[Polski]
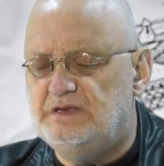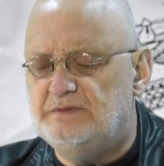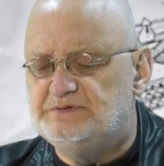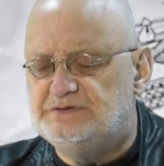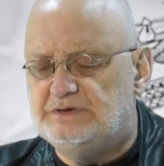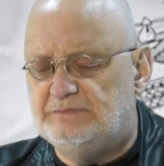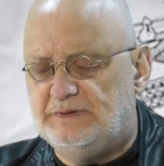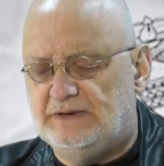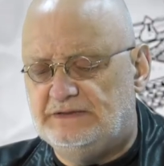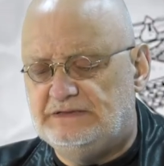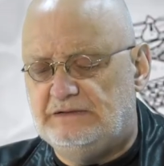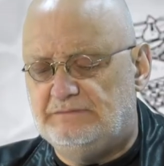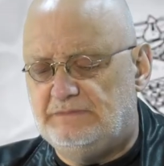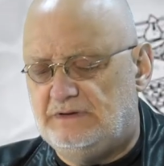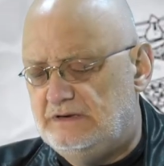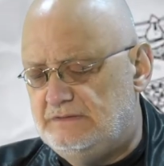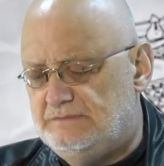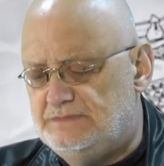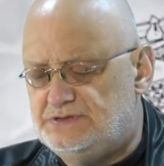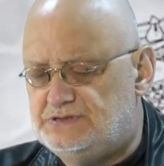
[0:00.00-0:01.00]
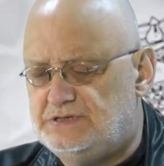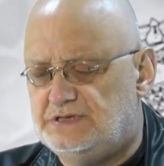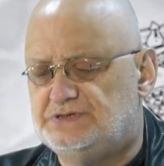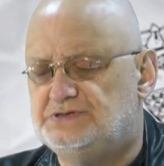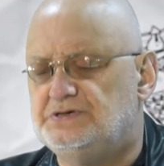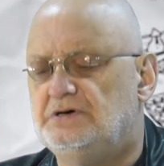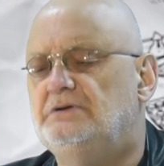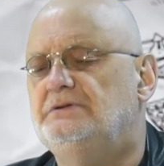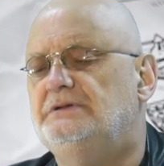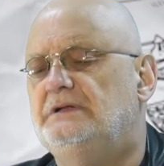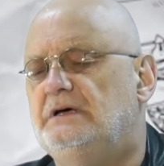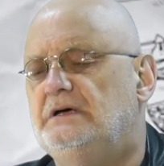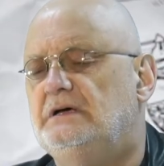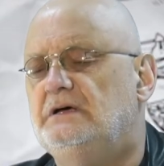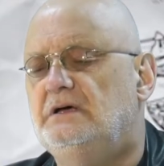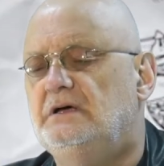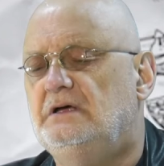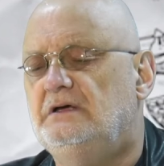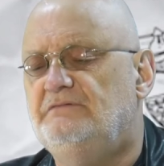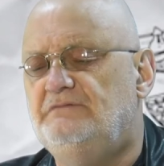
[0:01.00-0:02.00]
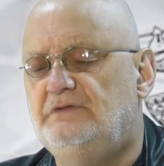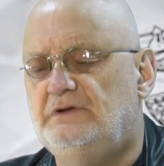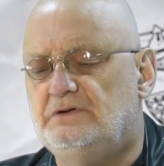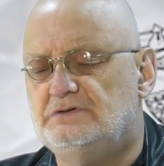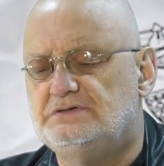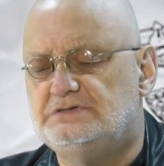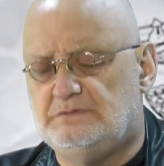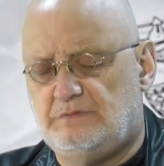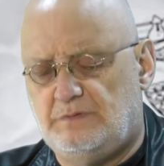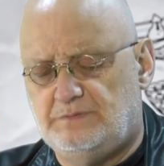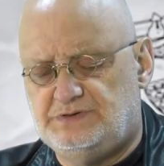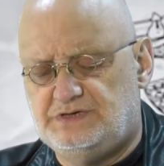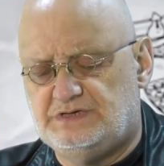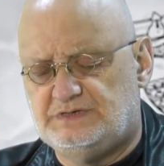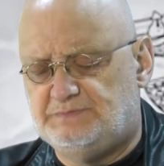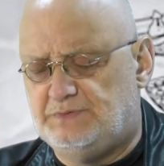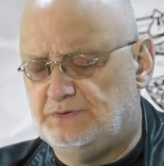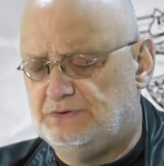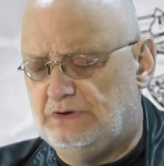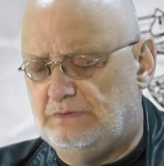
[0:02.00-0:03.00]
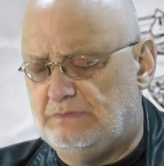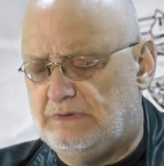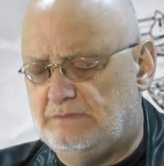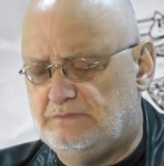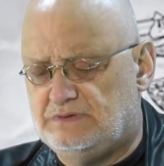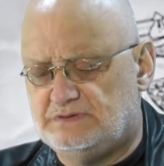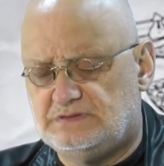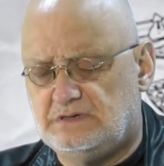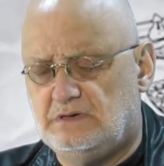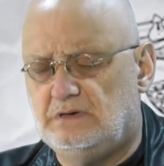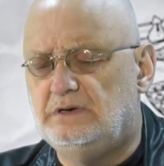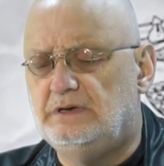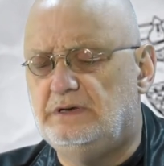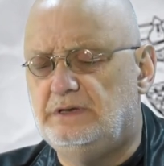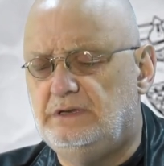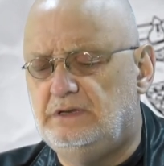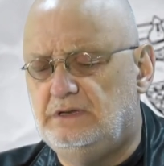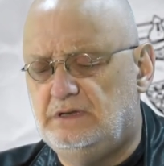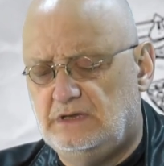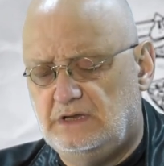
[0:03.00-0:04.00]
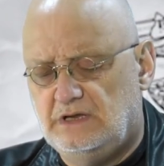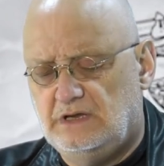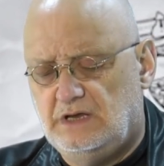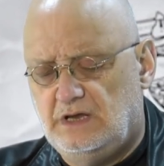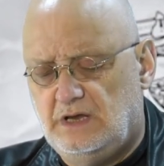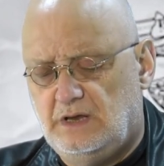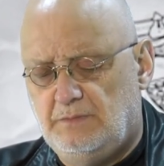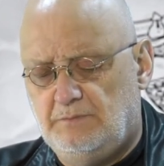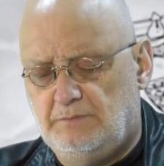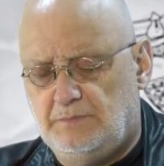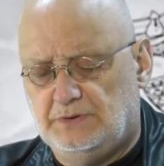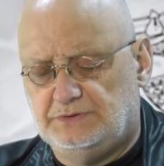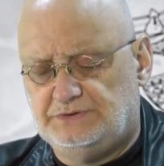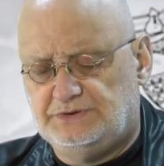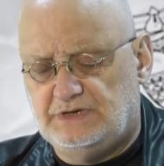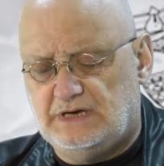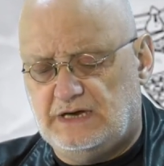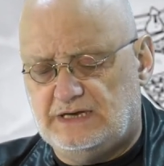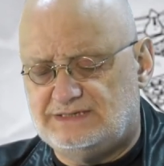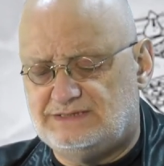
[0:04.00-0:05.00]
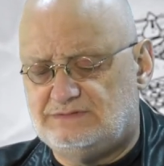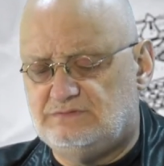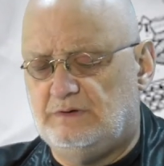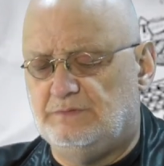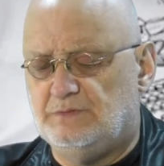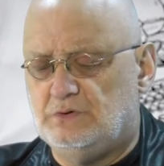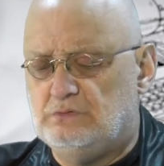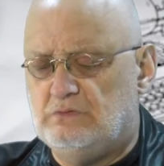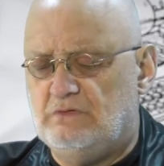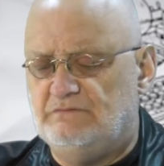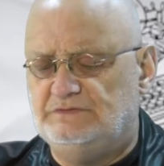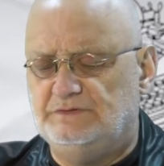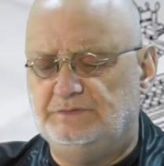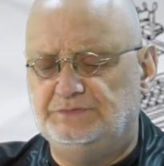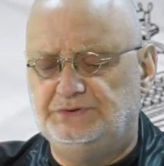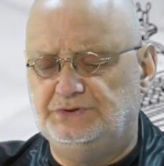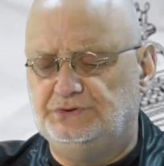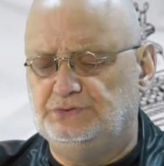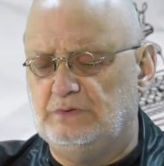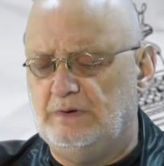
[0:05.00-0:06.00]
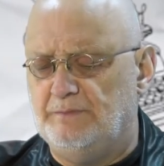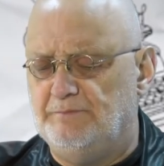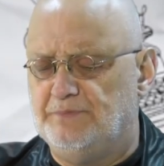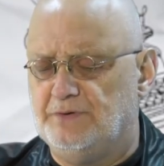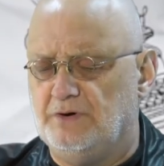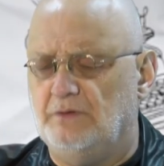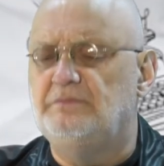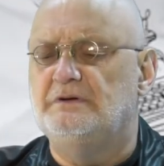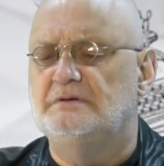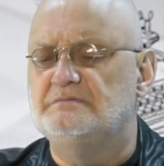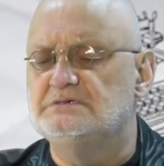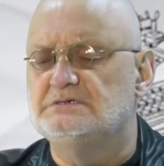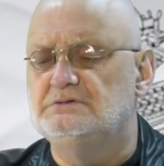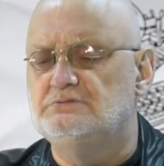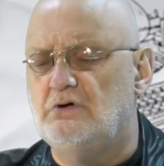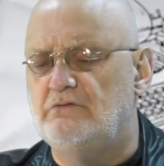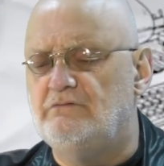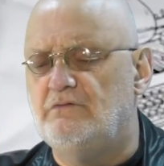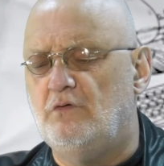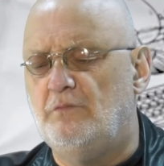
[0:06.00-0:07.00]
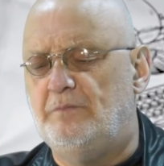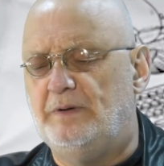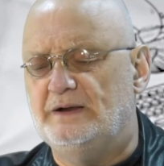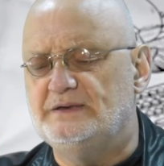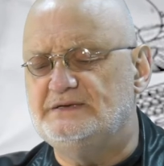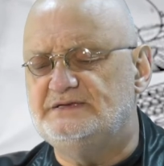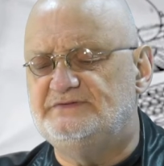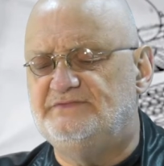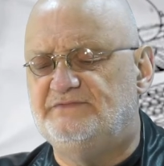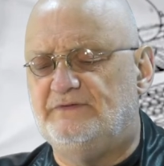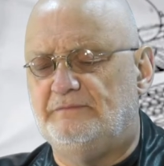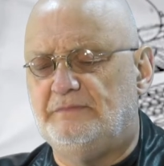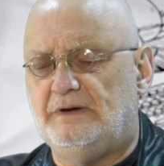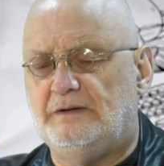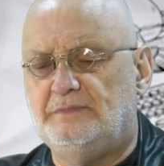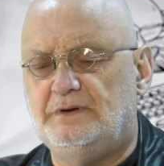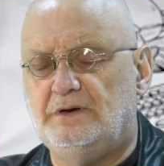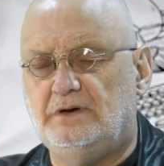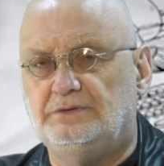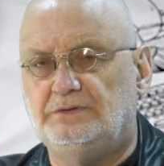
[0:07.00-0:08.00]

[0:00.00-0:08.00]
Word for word: nie przepadam, ale myślę, że ona wielu osobom się spodoba, bo z kolei pod hasłem głównym tytułem Problem z głową państwa mamy